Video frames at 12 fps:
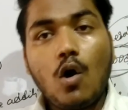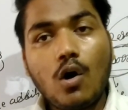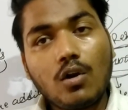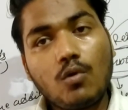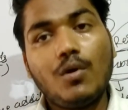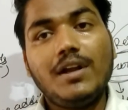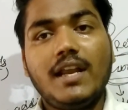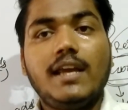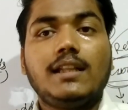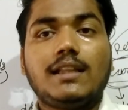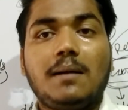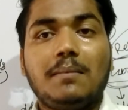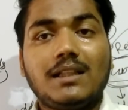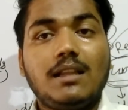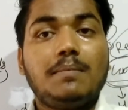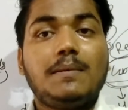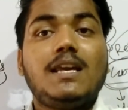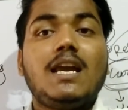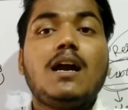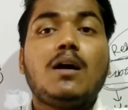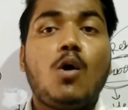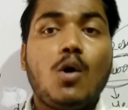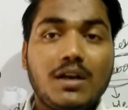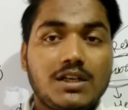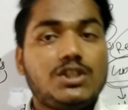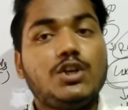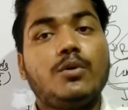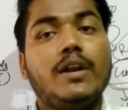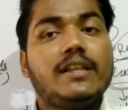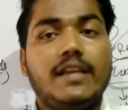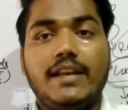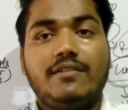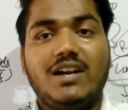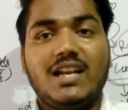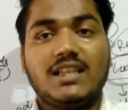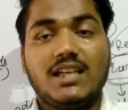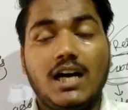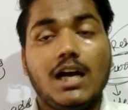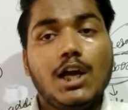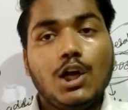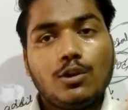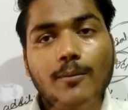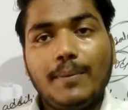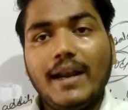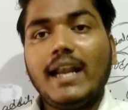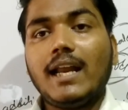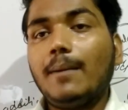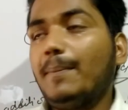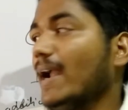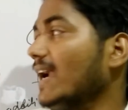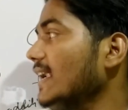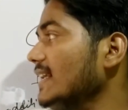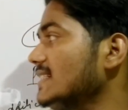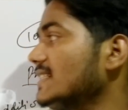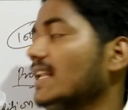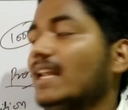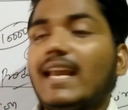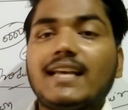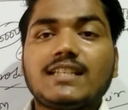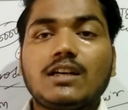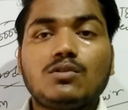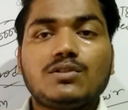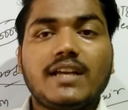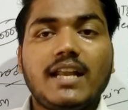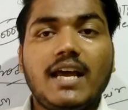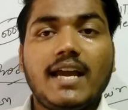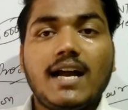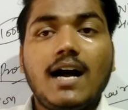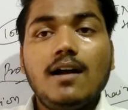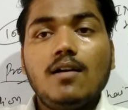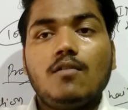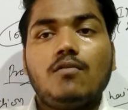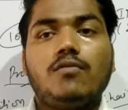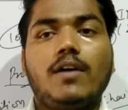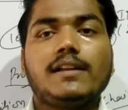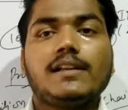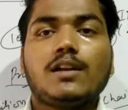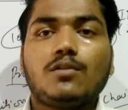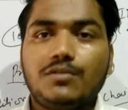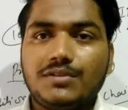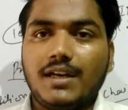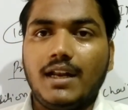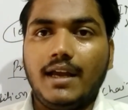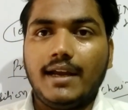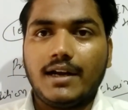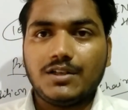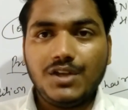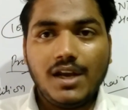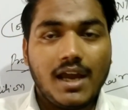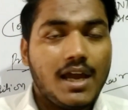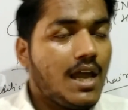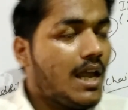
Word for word: और कोई नहीं था मतलब कि ये और किसी को नहीं देने वाला था तो ब्रेड का पैकेट इसके लिए कैसा गुड्स कहलाएगा फाइनल गुड्स कहलाएगा ठीक है